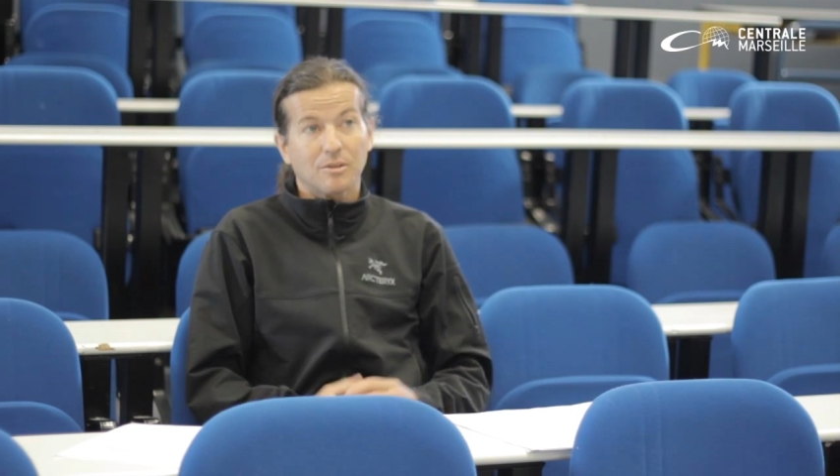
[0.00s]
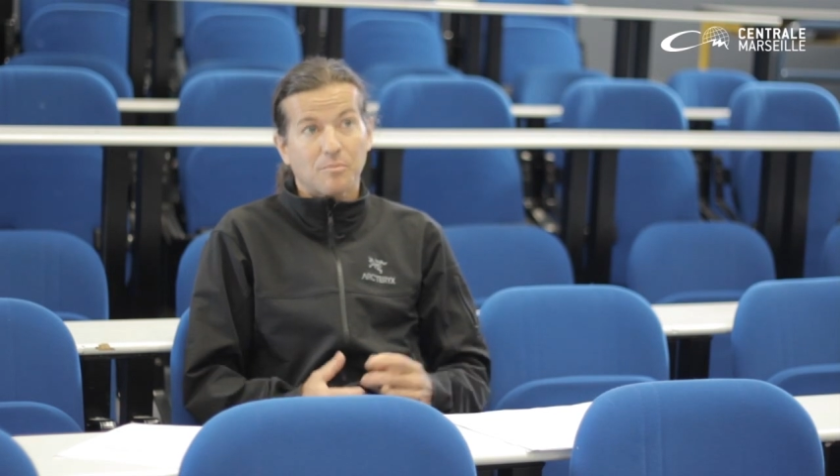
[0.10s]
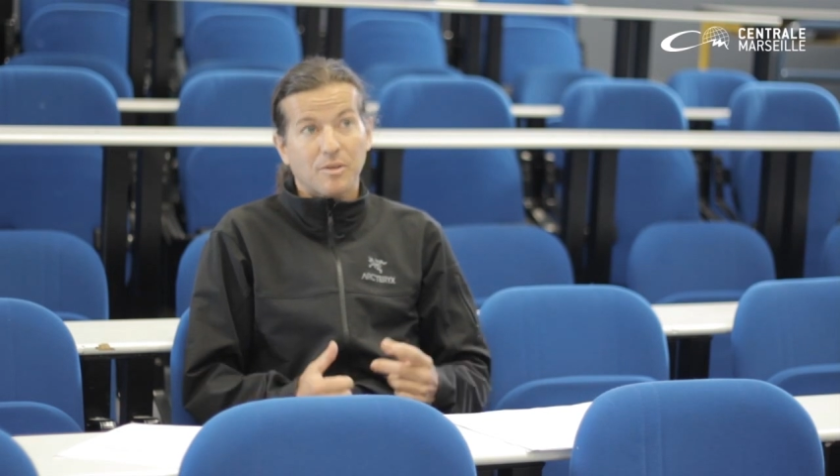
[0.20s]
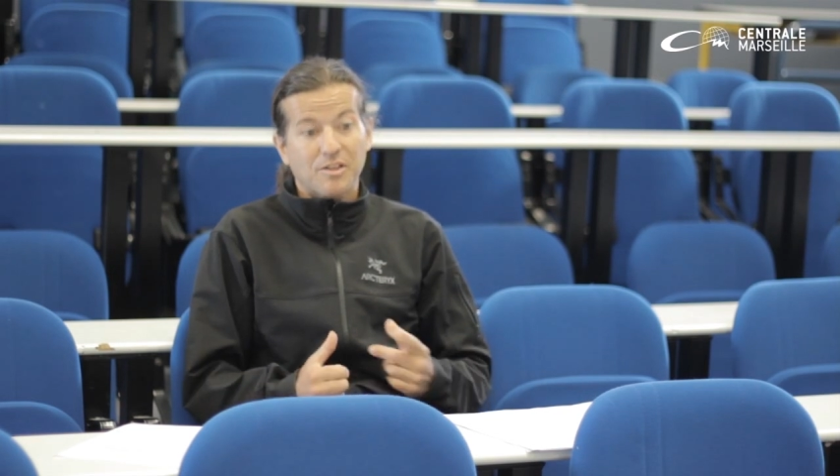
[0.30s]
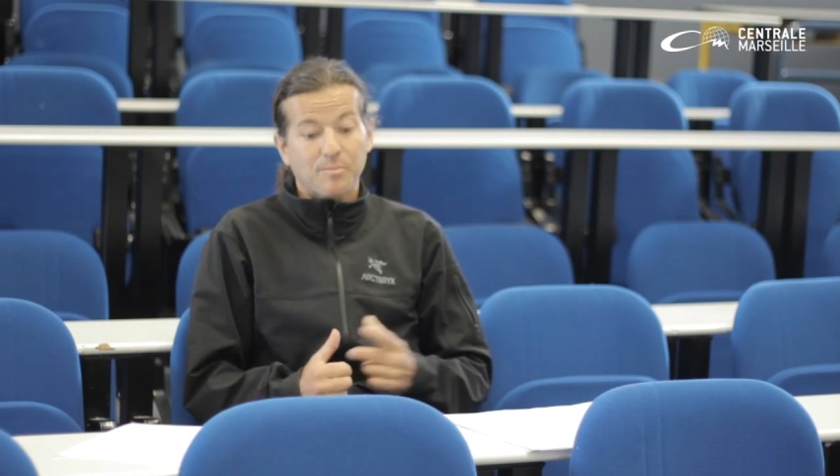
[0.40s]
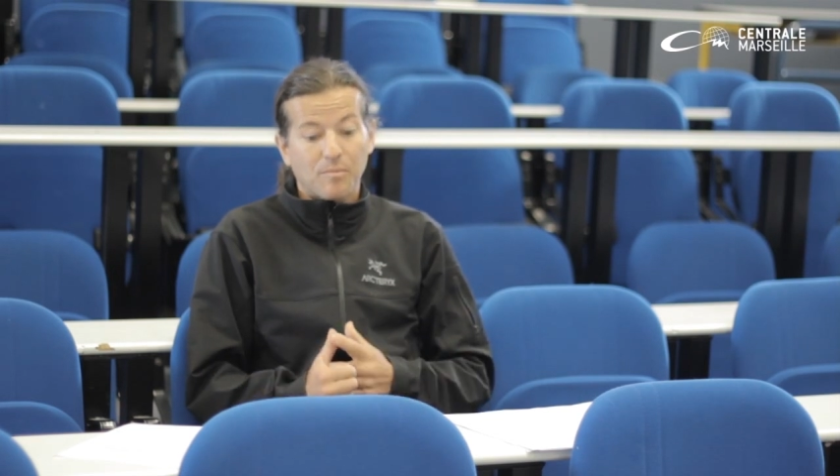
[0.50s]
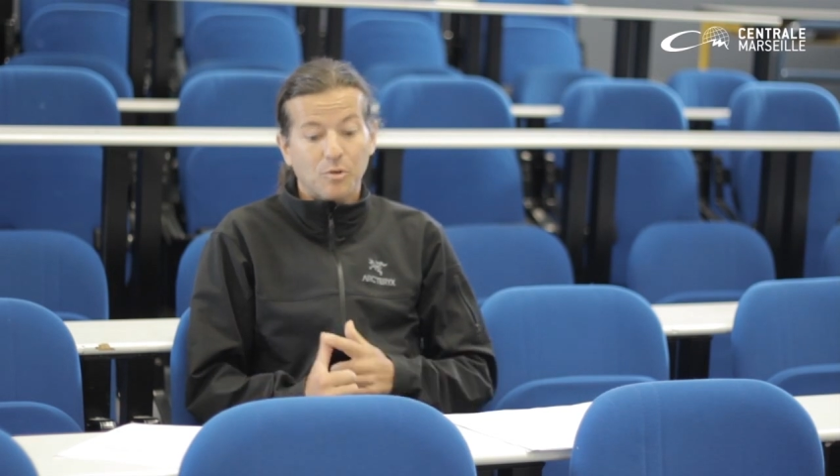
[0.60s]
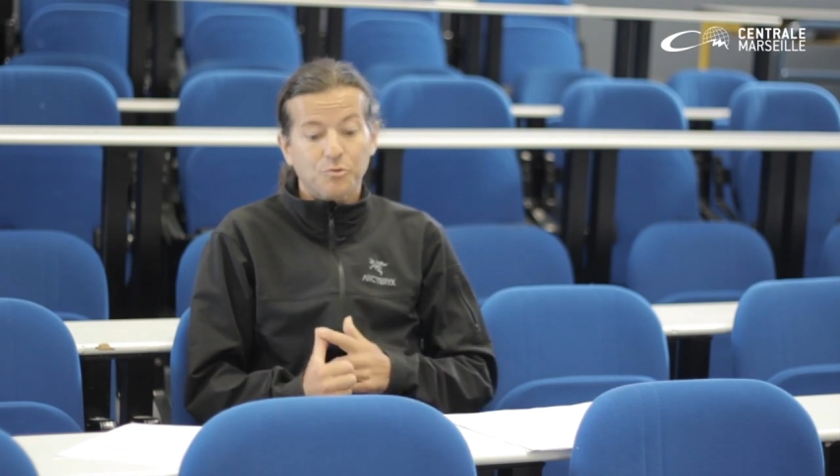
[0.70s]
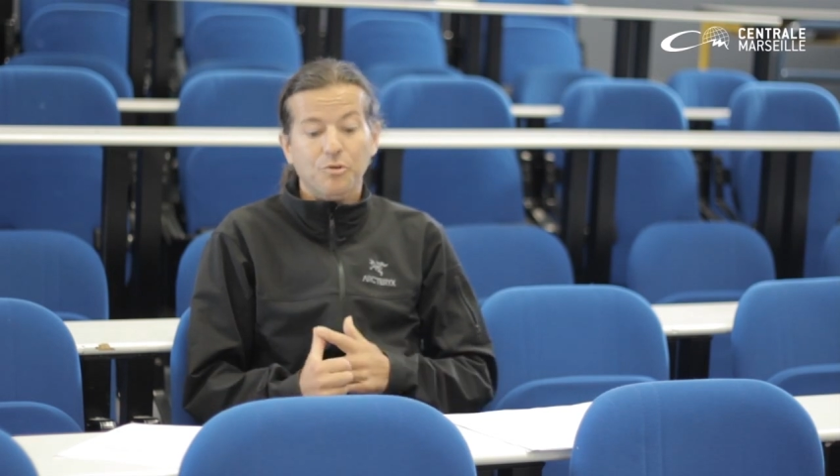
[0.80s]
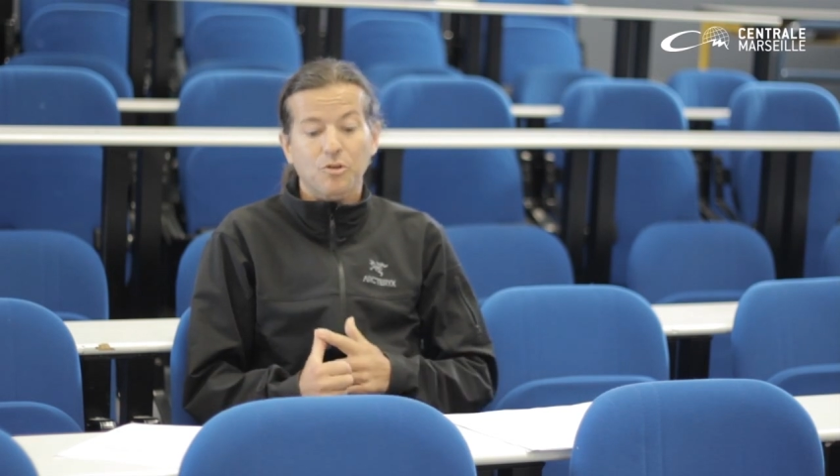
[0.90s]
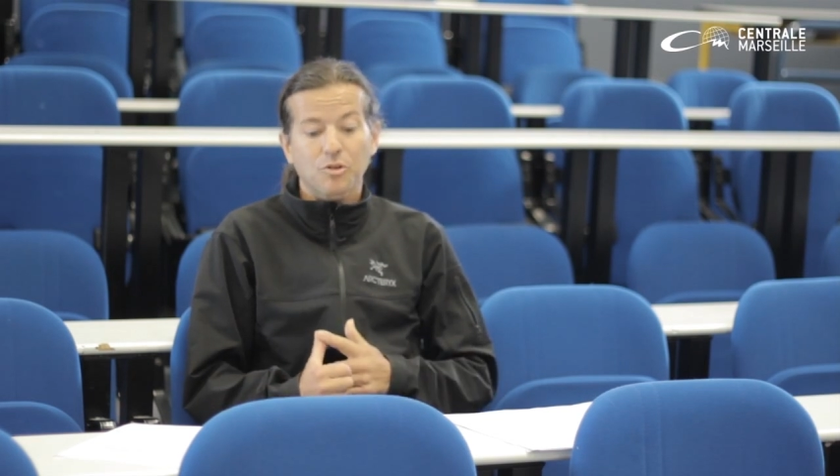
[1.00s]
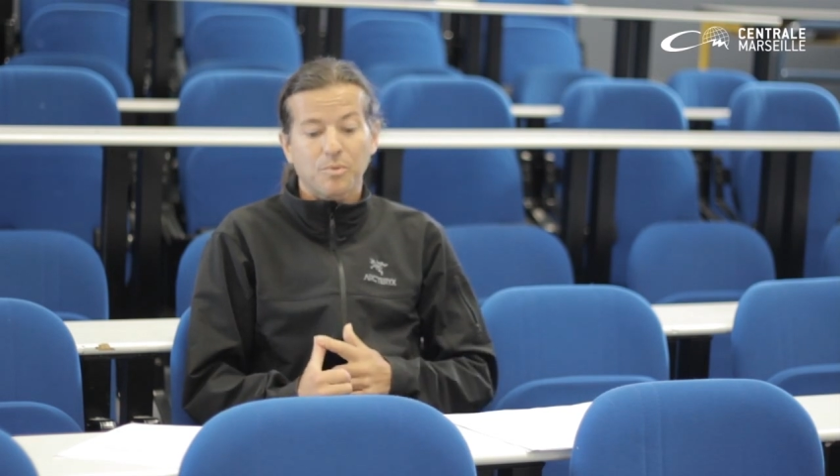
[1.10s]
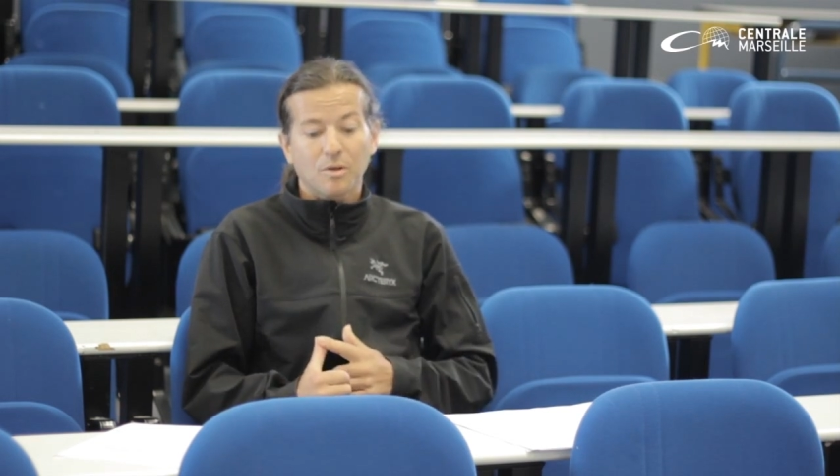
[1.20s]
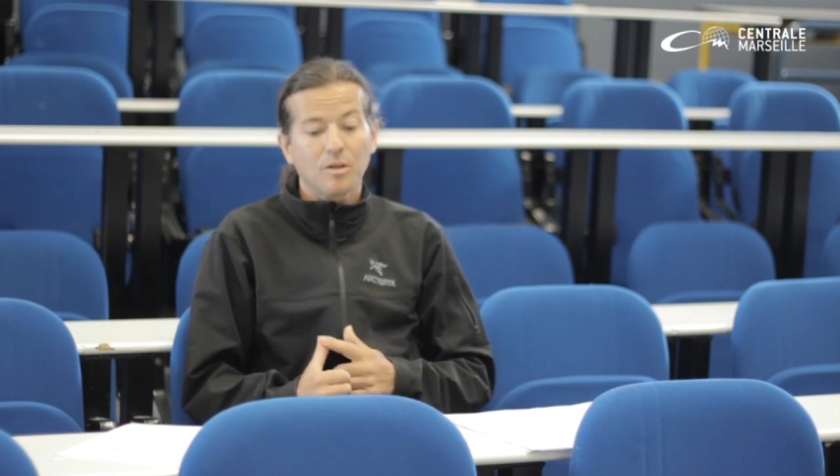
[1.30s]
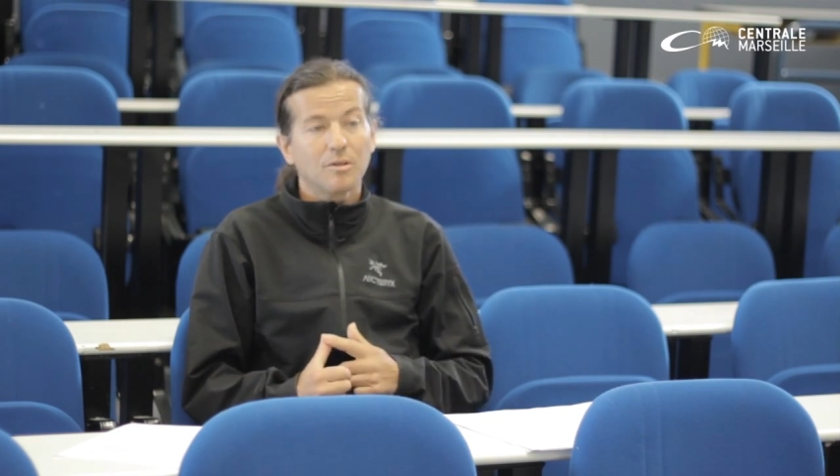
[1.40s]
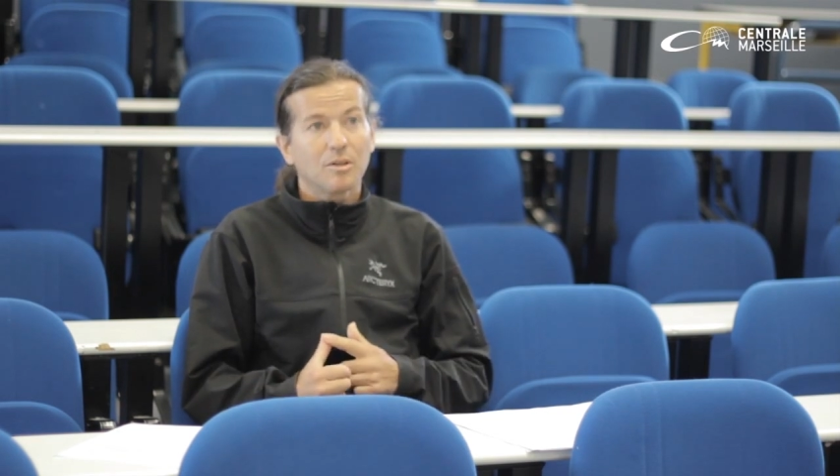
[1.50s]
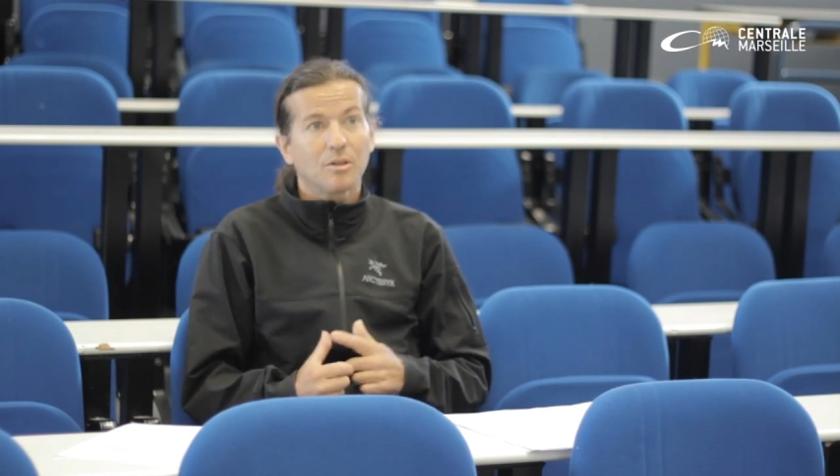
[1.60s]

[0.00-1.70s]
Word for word: principalement du transport,